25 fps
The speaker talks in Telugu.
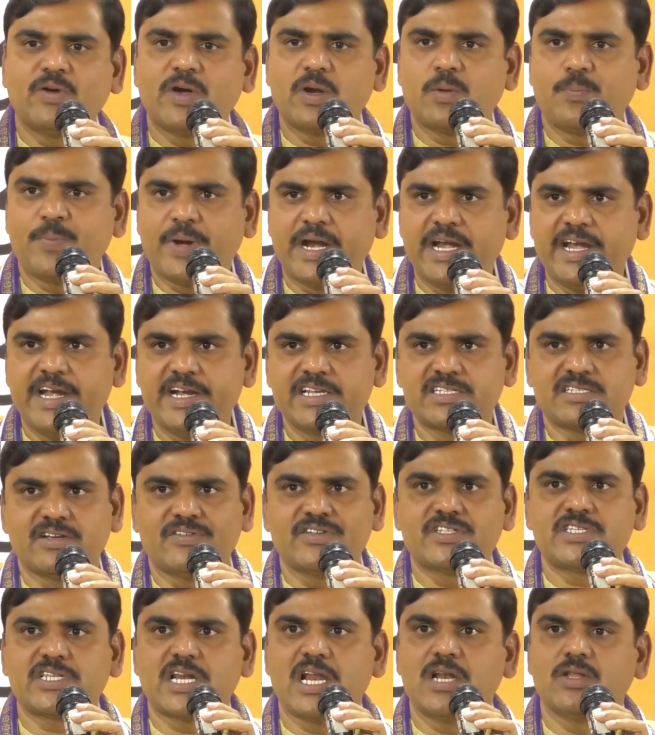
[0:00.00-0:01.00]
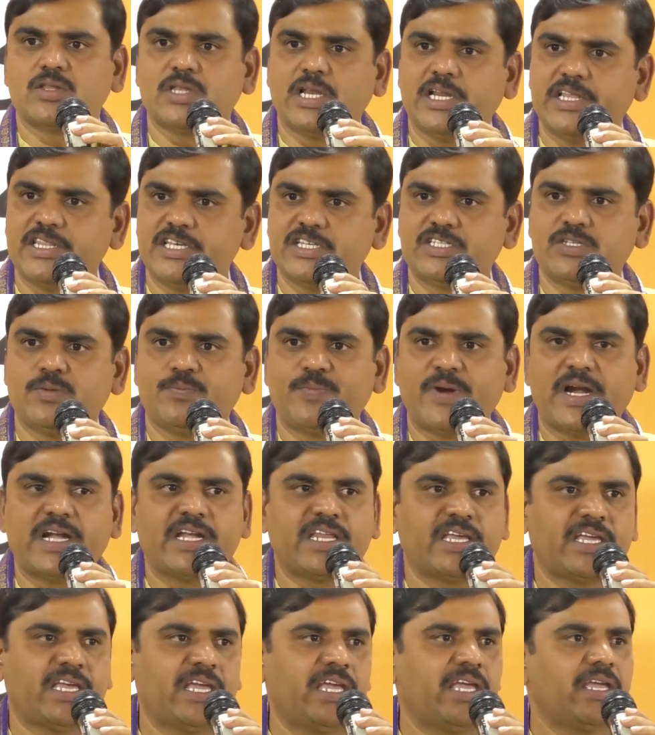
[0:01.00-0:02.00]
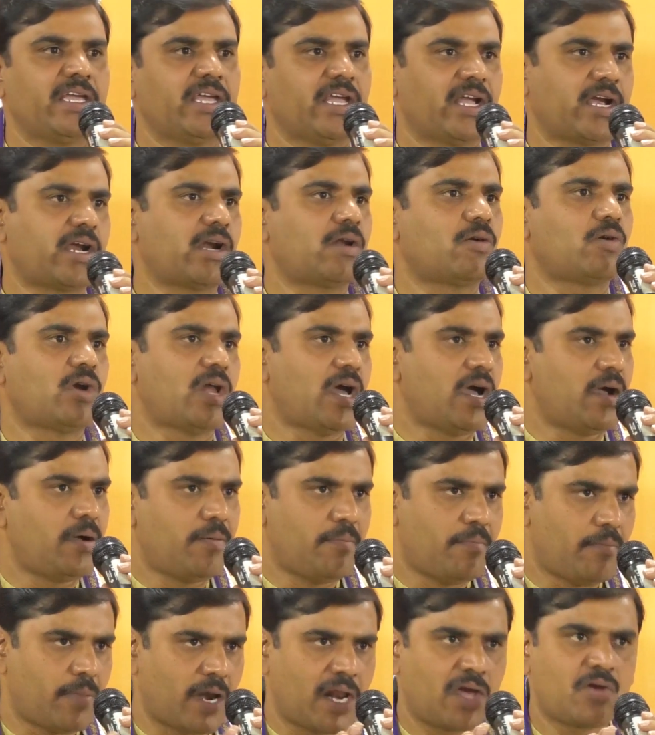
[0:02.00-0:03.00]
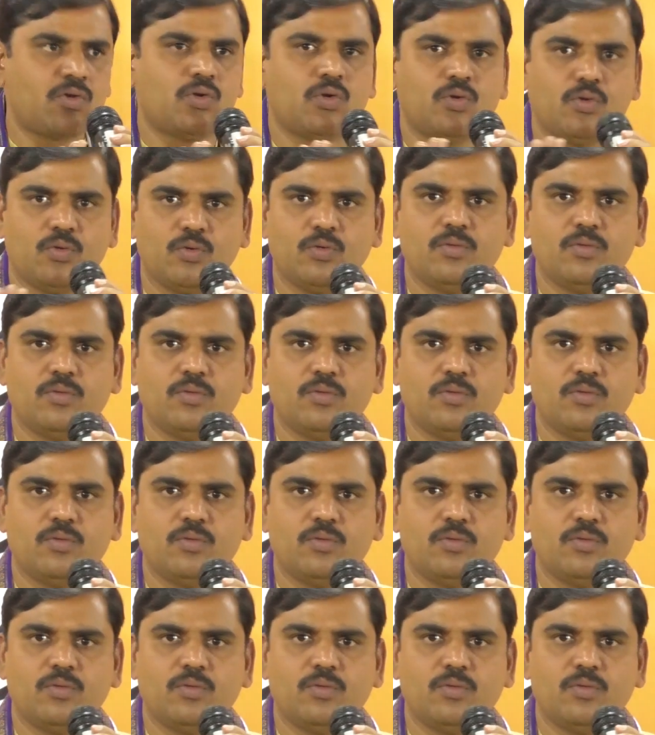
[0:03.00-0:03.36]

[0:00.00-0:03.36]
వారు పన్నెండు సంవత్సరాలు తెలుగుదేశం పార్టీకి ఎక్కడ కూడా మనకు